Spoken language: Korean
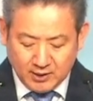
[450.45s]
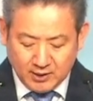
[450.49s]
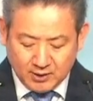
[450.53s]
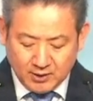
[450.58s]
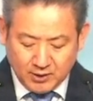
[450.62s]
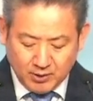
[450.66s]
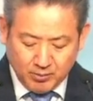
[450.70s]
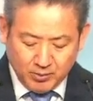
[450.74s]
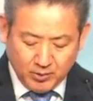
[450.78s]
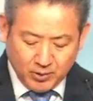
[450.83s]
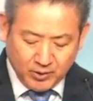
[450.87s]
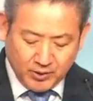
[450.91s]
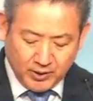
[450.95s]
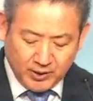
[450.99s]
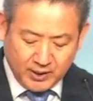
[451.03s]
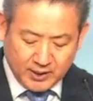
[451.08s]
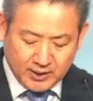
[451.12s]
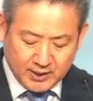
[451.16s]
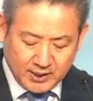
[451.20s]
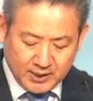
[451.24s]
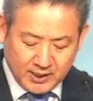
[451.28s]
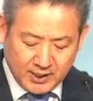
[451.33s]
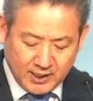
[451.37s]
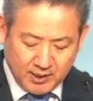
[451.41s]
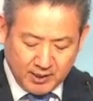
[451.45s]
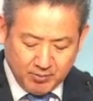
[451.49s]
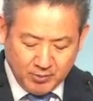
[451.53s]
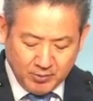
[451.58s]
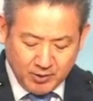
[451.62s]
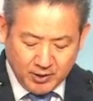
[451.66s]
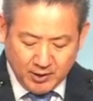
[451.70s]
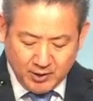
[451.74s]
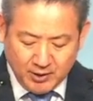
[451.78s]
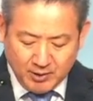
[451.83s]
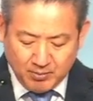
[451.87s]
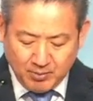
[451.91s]
그러므로 이게
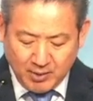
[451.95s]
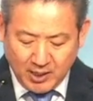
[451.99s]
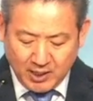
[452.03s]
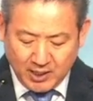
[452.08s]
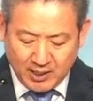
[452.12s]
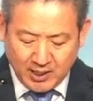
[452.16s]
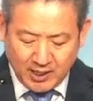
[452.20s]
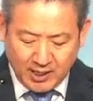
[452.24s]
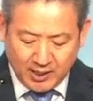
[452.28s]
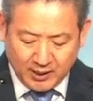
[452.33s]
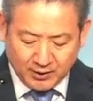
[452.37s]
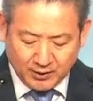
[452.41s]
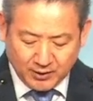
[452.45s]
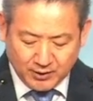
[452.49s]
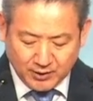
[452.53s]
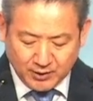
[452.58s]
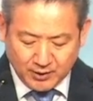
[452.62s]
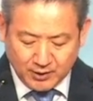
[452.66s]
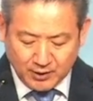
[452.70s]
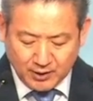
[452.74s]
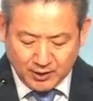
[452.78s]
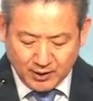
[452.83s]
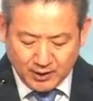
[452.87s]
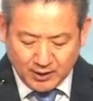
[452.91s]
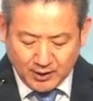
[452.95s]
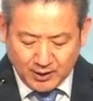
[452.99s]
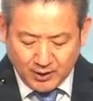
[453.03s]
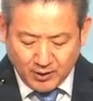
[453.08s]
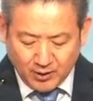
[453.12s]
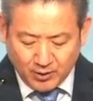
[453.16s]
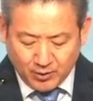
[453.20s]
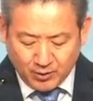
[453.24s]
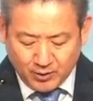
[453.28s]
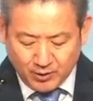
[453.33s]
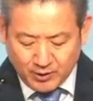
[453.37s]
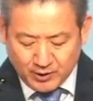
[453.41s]
참 이 말이라는 것은
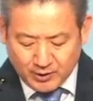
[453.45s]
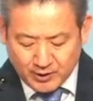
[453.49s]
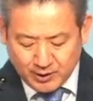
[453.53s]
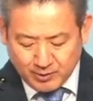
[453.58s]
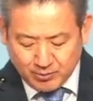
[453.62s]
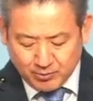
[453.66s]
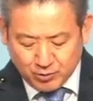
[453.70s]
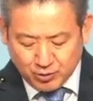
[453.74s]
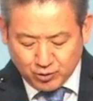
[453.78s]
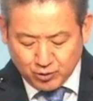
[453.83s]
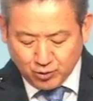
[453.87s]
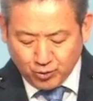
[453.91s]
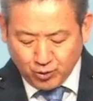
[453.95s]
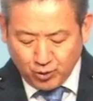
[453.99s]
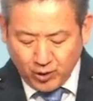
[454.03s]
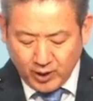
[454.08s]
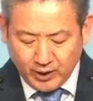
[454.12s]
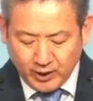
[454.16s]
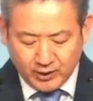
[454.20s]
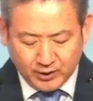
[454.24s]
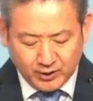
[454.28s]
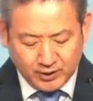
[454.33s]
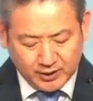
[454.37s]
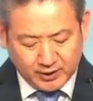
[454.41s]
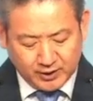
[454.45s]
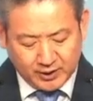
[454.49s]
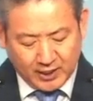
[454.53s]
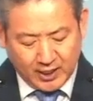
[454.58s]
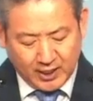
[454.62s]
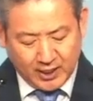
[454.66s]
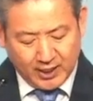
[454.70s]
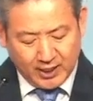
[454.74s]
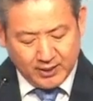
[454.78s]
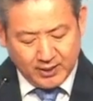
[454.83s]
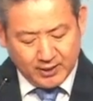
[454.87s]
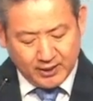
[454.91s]
오늘 참 중요한
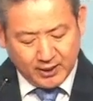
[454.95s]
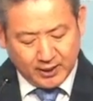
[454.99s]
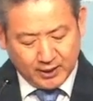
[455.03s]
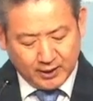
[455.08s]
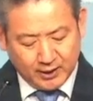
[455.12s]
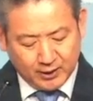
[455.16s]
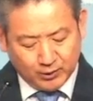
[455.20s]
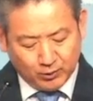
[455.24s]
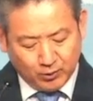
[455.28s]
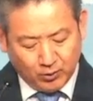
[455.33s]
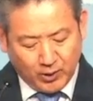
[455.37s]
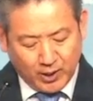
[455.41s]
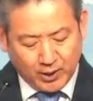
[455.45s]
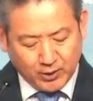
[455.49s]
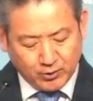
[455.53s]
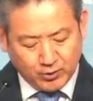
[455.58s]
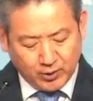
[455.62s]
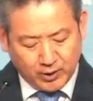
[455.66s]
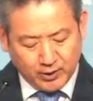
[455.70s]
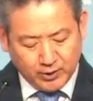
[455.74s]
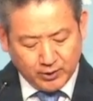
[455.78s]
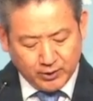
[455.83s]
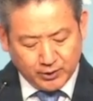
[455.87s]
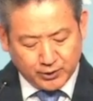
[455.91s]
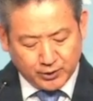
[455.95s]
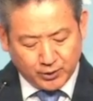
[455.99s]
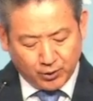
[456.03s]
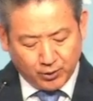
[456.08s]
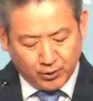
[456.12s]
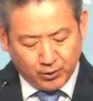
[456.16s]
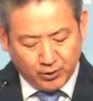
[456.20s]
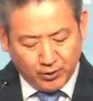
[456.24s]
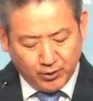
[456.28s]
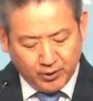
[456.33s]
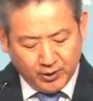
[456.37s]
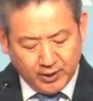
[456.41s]
것이다 하는 얘기를 또 강조하는
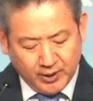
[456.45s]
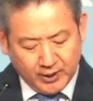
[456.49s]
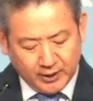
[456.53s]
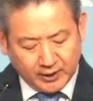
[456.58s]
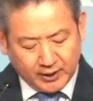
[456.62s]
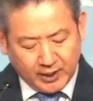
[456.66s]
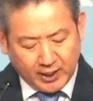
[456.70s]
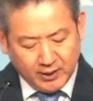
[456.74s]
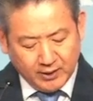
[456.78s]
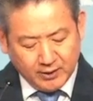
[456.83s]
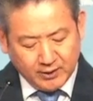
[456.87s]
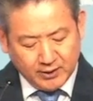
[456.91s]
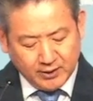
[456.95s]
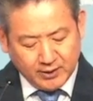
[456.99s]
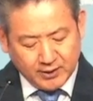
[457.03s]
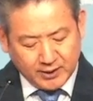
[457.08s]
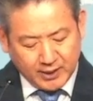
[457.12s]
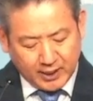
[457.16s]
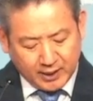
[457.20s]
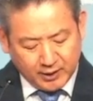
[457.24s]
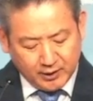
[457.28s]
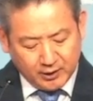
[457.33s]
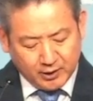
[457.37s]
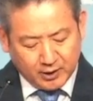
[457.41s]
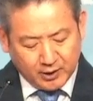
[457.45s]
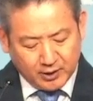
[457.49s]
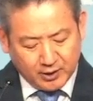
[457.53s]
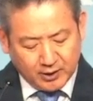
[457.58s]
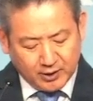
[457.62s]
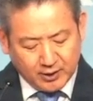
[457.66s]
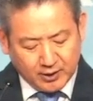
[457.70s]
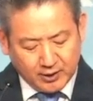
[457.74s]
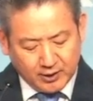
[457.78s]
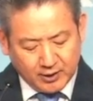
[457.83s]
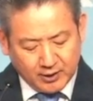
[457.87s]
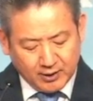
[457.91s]
거죠. 게으른 자는